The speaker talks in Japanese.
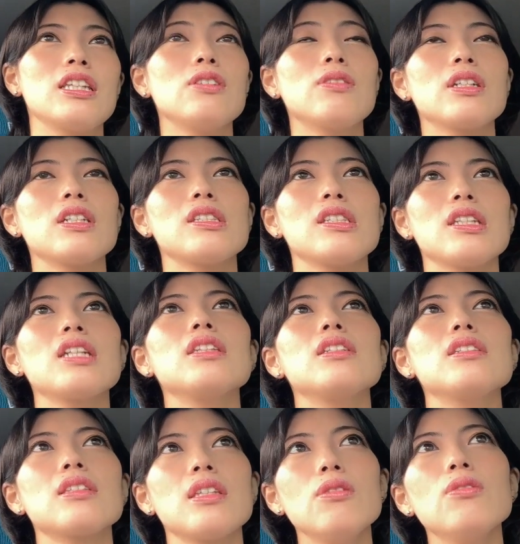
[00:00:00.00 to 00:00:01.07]
てるわけじゃないんで
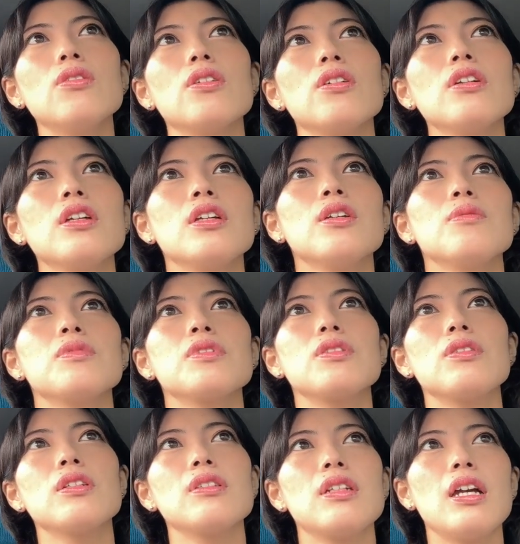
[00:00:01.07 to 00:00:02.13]
すけど
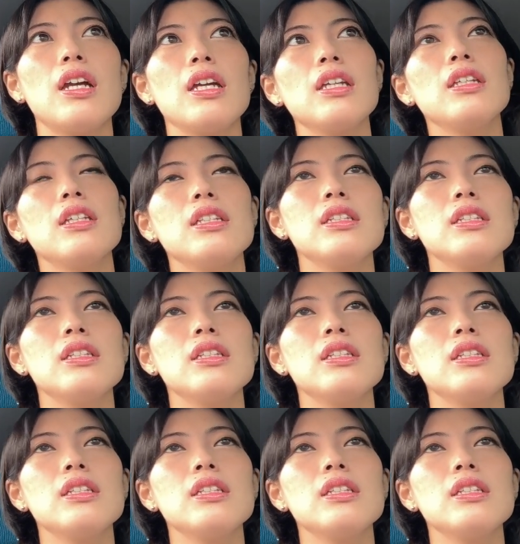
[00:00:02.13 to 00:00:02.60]
それぐらい